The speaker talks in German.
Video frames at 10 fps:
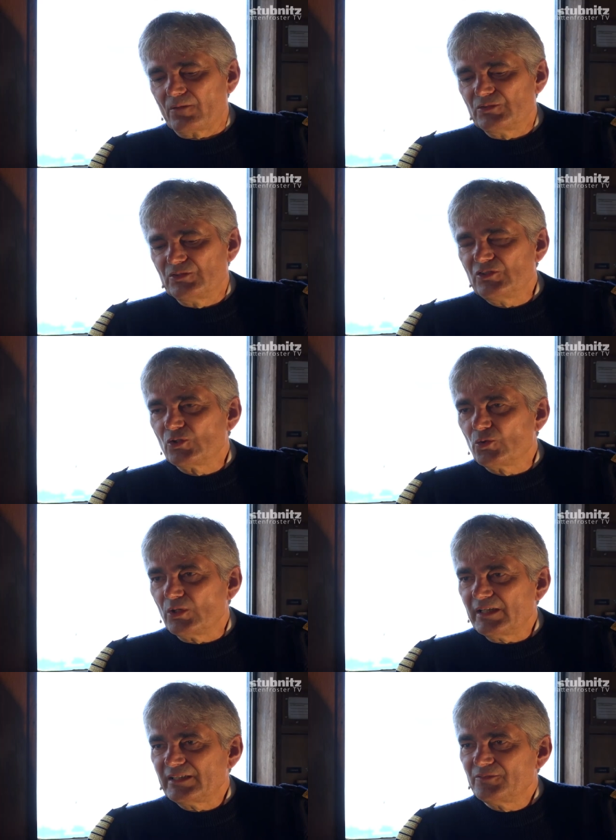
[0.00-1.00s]
und diese
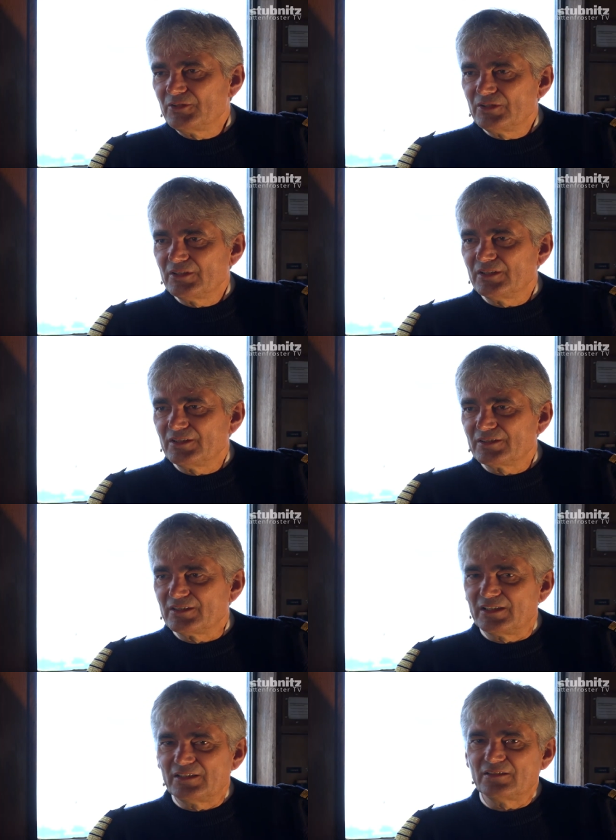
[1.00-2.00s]
Chorleinwinde ist
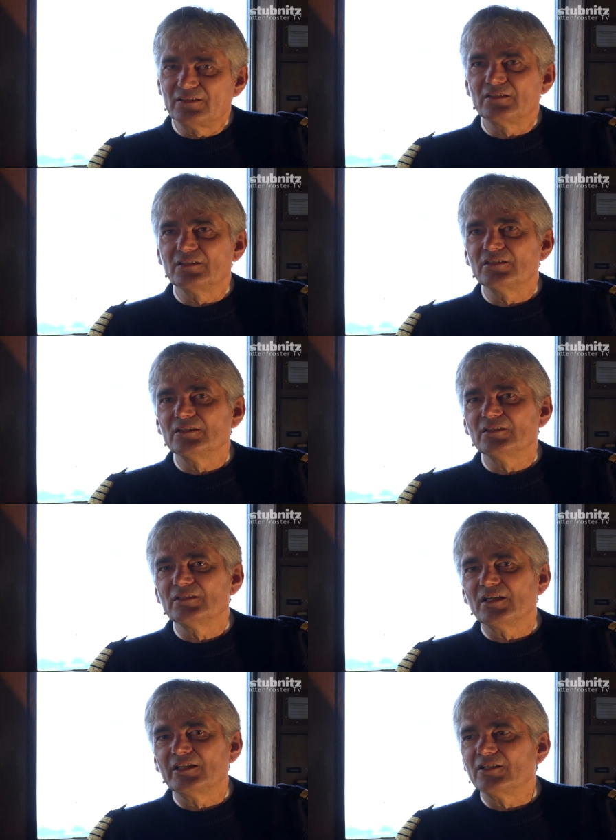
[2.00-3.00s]

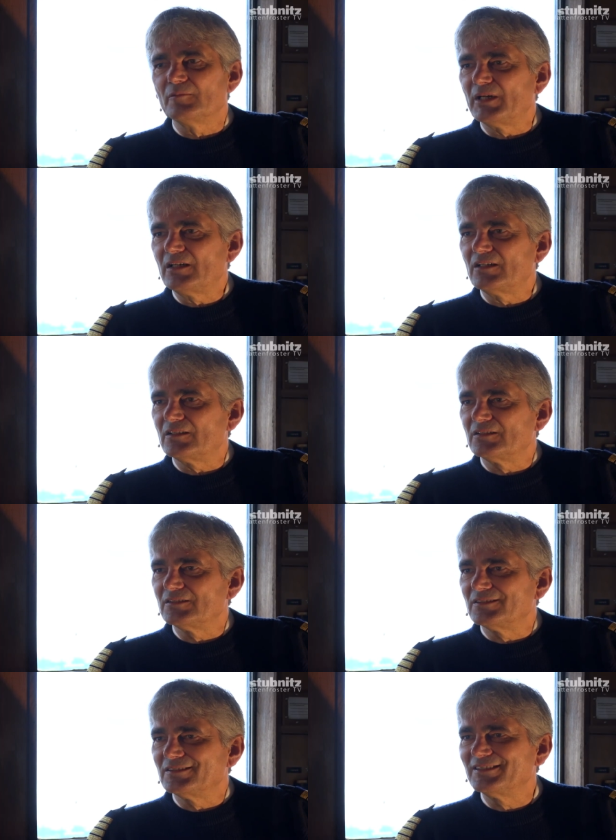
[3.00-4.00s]
leider äh, einer Bar
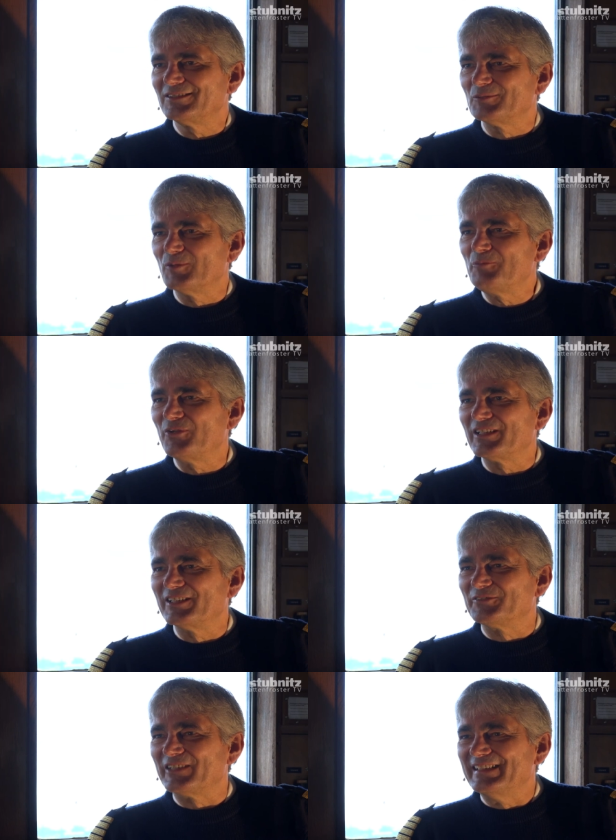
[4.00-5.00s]
zum Opfer
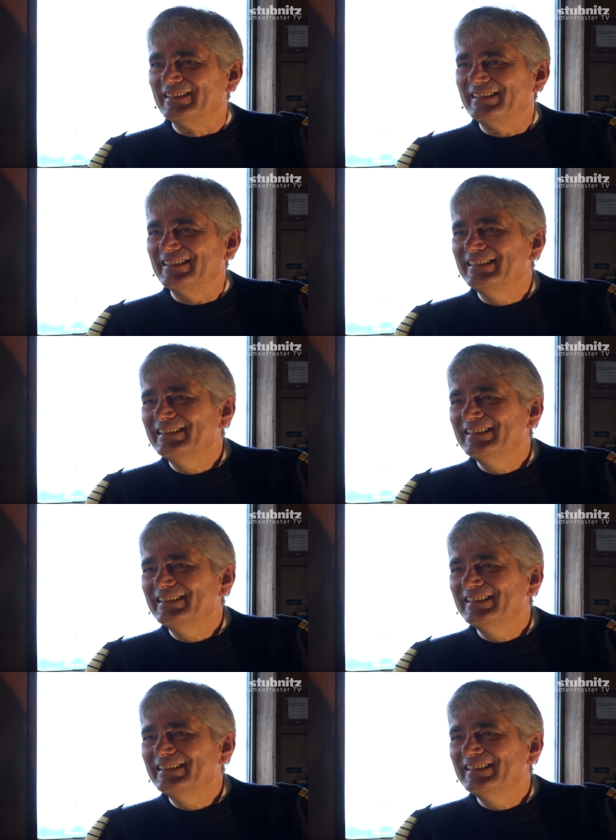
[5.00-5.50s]
gefallen.